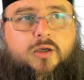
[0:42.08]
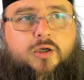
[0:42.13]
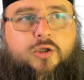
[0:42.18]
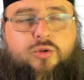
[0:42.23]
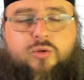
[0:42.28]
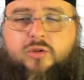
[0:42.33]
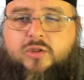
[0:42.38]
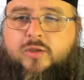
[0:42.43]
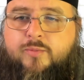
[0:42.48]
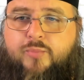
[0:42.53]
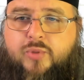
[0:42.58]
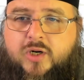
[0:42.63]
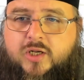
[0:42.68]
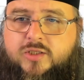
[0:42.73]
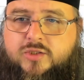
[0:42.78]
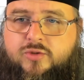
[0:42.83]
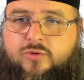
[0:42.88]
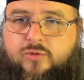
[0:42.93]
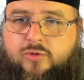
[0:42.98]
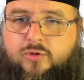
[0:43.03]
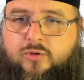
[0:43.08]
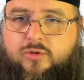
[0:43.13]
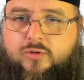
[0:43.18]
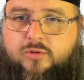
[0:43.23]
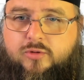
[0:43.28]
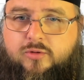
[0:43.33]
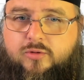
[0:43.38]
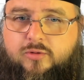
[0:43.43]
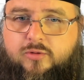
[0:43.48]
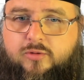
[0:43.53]
Кто-то
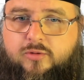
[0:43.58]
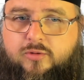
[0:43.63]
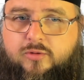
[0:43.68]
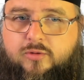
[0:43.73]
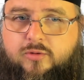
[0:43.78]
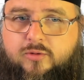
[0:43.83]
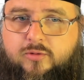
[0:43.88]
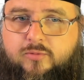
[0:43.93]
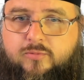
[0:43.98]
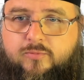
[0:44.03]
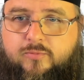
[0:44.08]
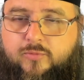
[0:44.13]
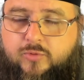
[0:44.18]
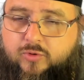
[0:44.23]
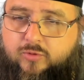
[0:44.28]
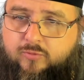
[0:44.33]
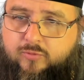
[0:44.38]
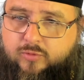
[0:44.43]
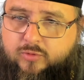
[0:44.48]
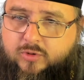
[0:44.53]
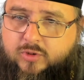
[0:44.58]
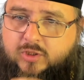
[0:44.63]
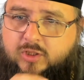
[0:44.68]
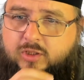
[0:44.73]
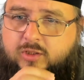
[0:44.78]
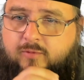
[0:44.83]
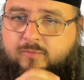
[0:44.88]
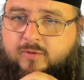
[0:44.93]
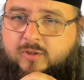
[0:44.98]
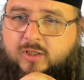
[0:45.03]
празднует, ну вот
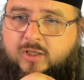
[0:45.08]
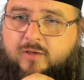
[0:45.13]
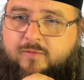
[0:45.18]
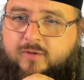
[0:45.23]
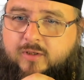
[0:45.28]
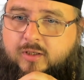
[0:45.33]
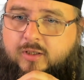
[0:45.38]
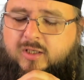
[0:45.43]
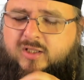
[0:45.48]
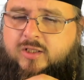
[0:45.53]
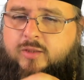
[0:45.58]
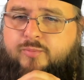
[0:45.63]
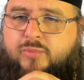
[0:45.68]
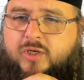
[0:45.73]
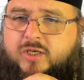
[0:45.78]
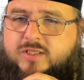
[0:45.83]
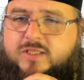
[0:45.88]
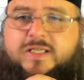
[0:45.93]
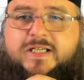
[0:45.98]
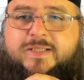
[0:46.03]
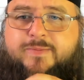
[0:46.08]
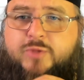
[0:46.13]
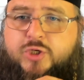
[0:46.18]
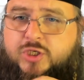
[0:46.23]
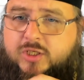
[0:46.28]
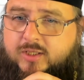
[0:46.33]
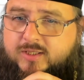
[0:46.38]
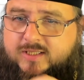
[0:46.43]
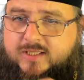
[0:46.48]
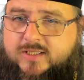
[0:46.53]
где-то в голове этот праздник
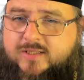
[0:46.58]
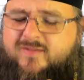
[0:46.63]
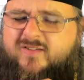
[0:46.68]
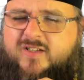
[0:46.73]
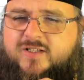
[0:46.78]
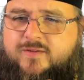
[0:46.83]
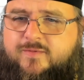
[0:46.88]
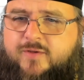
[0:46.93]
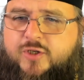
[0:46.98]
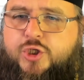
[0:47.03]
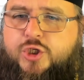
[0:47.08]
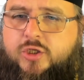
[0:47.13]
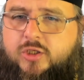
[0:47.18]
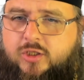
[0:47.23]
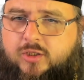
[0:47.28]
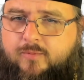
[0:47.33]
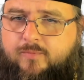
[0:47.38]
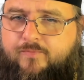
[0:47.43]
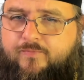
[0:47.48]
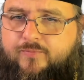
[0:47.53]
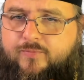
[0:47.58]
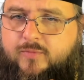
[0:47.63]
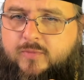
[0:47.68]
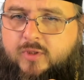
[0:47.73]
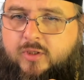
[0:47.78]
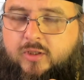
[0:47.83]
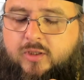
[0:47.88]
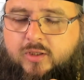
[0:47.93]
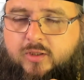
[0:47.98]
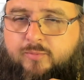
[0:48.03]
смешался с воздвижением,
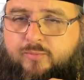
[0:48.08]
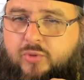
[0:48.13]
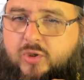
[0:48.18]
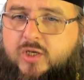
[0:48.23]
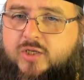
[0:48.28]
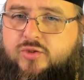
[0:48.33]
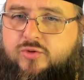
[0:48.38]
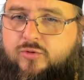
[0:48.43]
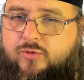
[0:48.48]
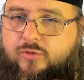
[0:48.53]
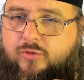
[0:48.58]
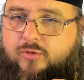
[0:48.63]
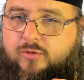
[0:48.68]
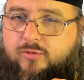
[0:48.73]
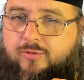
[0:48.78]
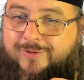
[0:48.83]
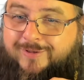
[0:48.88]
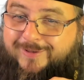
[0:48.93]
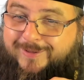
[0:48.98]
и празднуют,